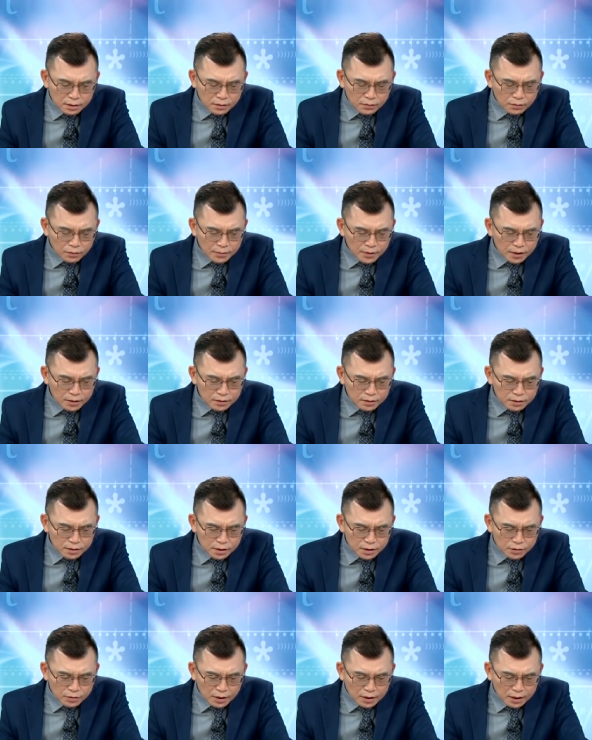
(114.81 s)
我没有仔
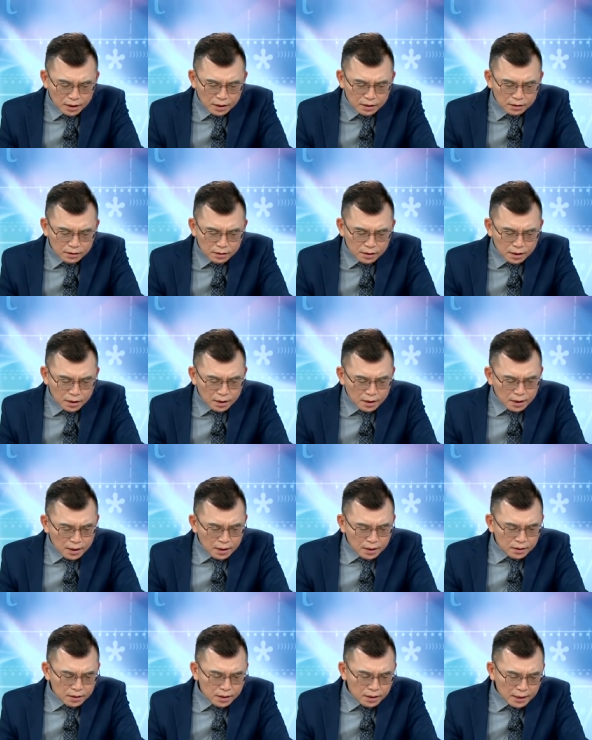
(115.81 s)
细算，大概
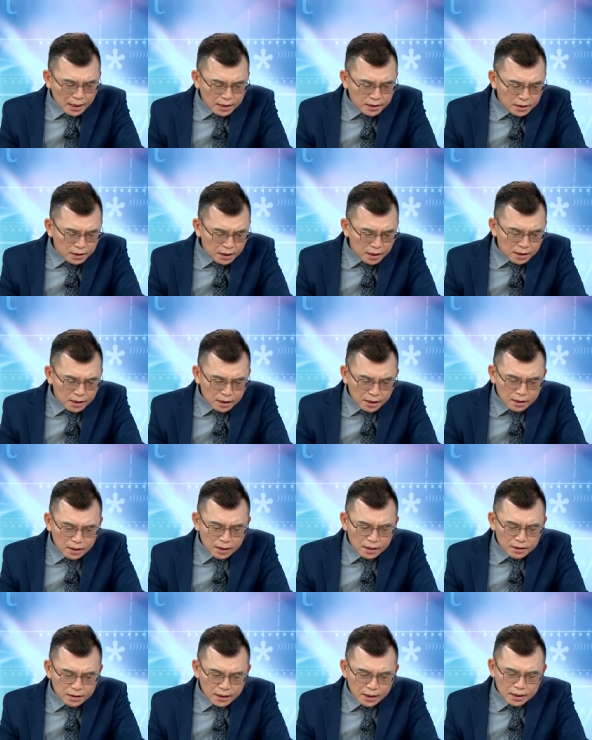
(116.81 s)
你台积电、联
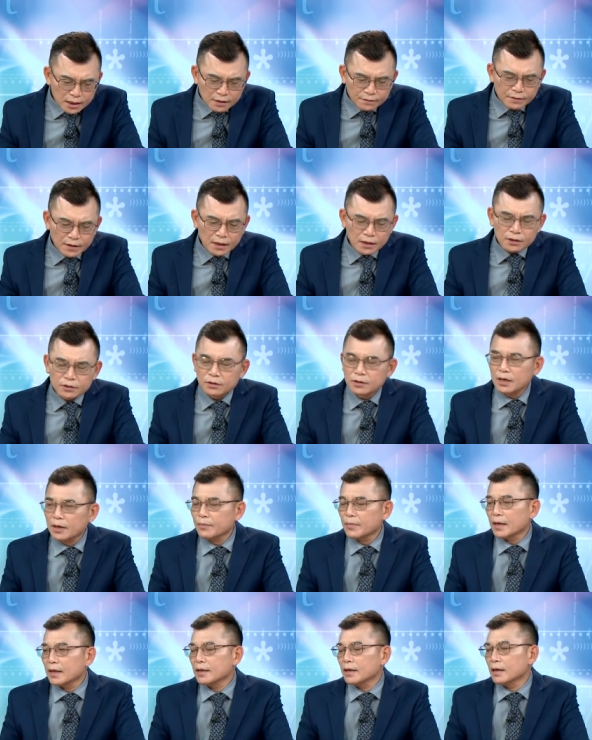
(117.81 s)
电加联发科就
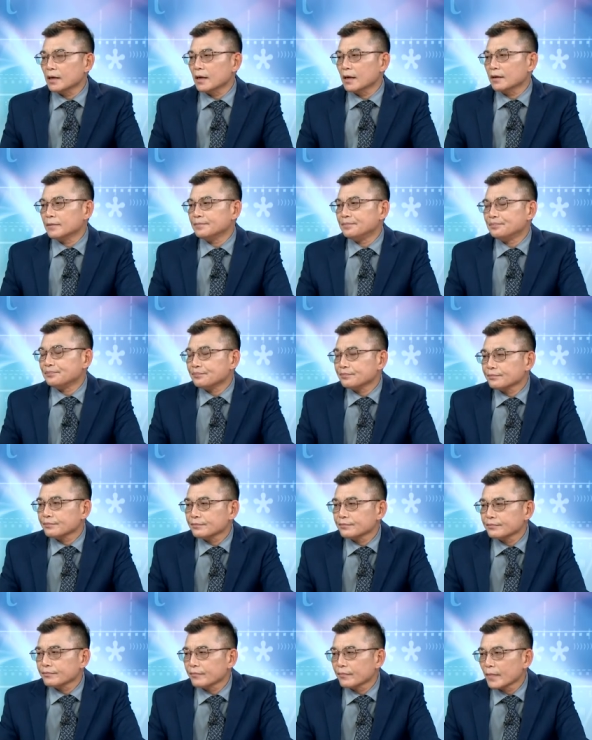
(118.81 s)
两百点了，
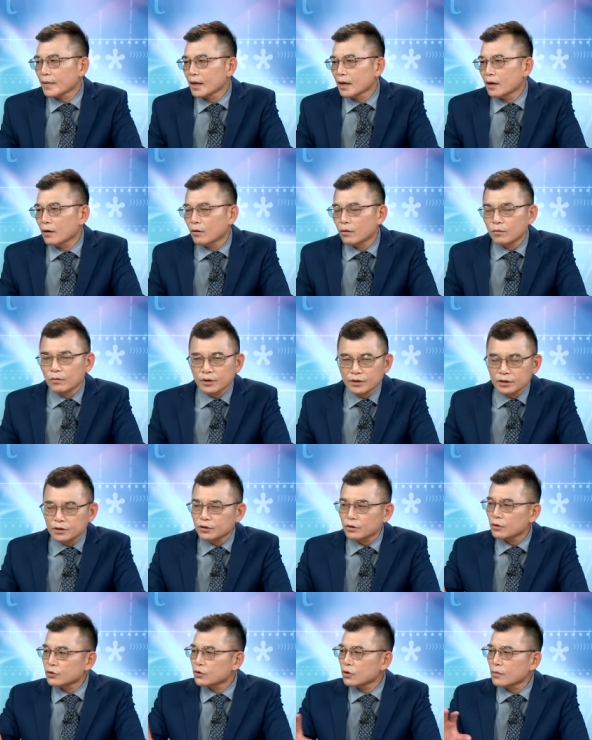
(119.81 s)
我我是
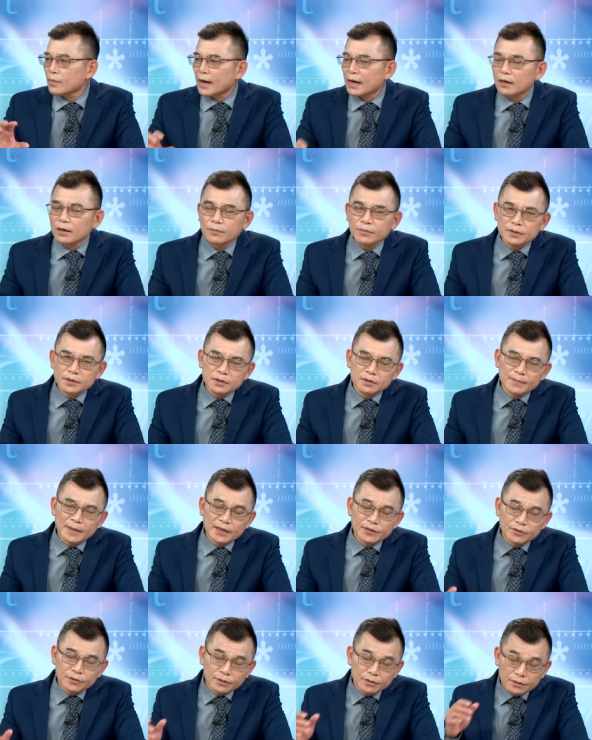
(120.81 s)
说收盘了，不是
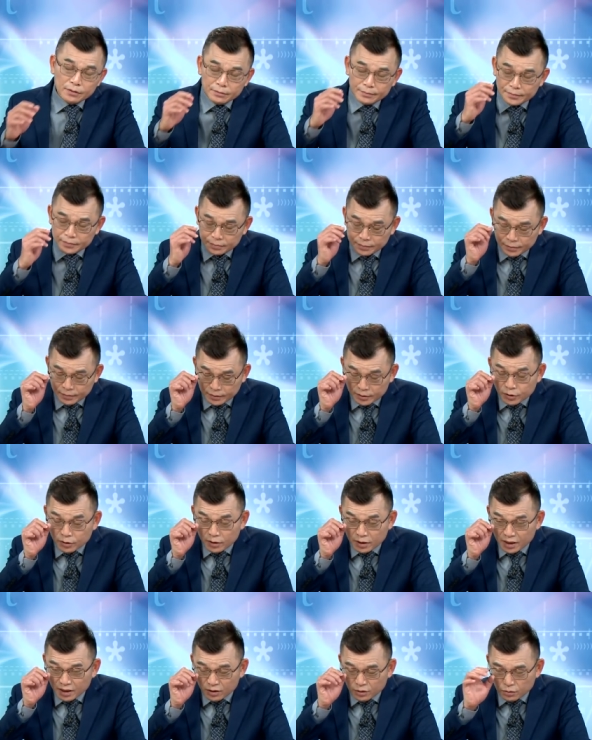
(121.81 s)
盘中啊，盘
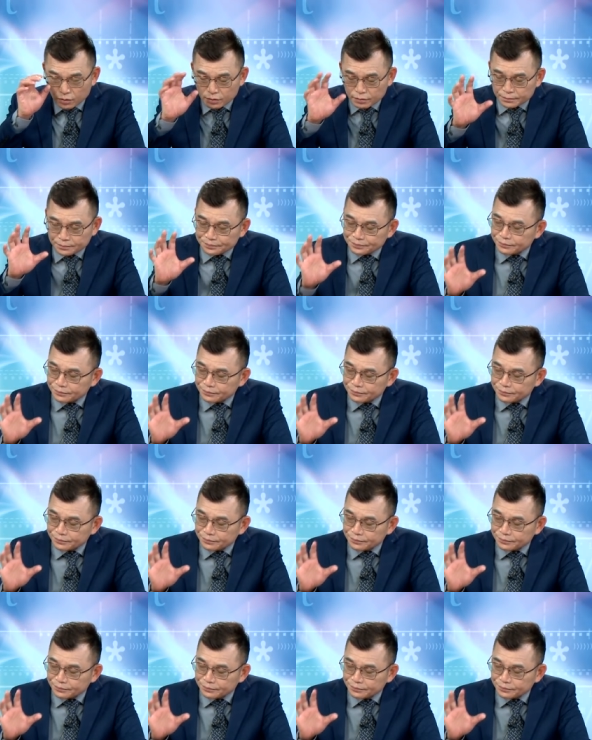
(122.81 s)
中更多。